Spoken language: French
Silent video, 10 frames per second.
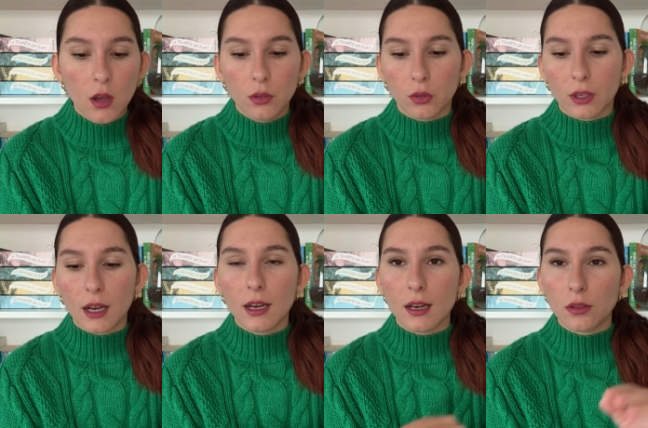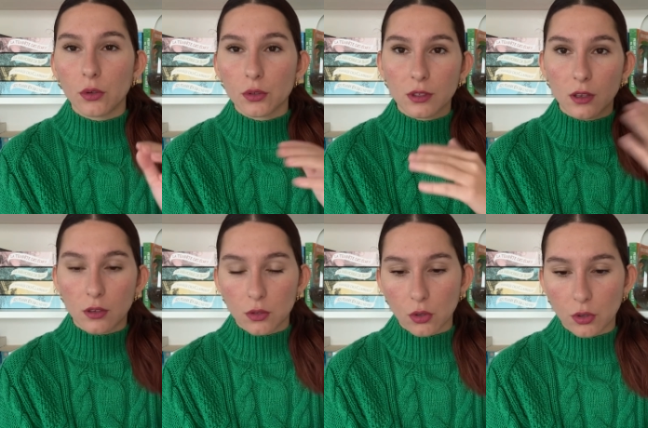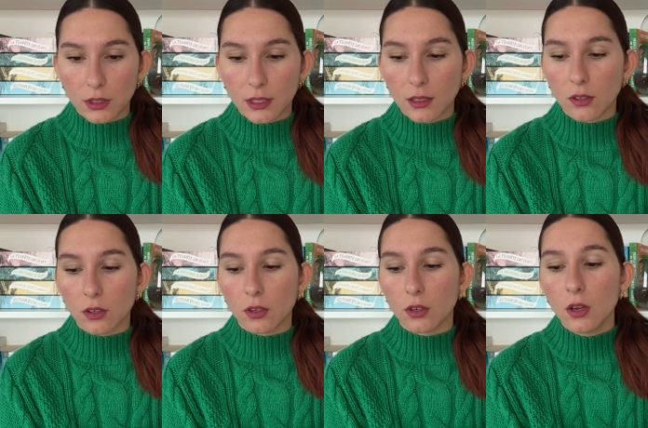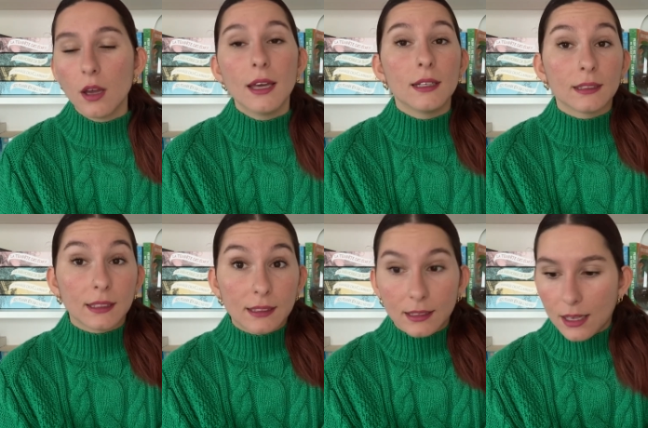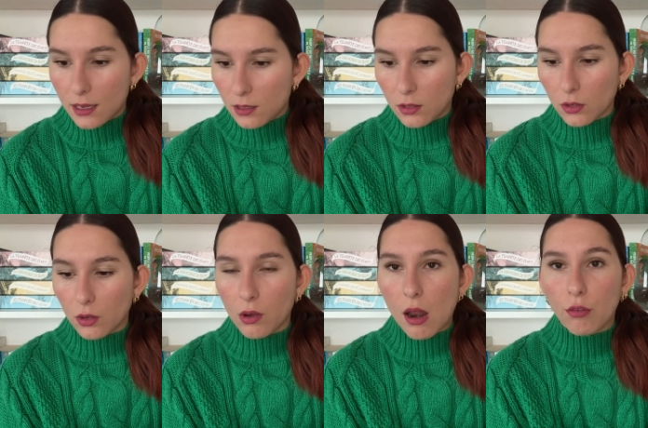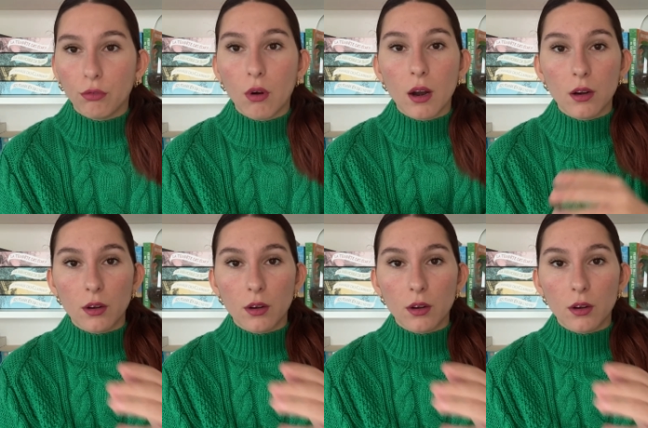Donc elle, elle est dans ce côté de tristesse, euh, elle voit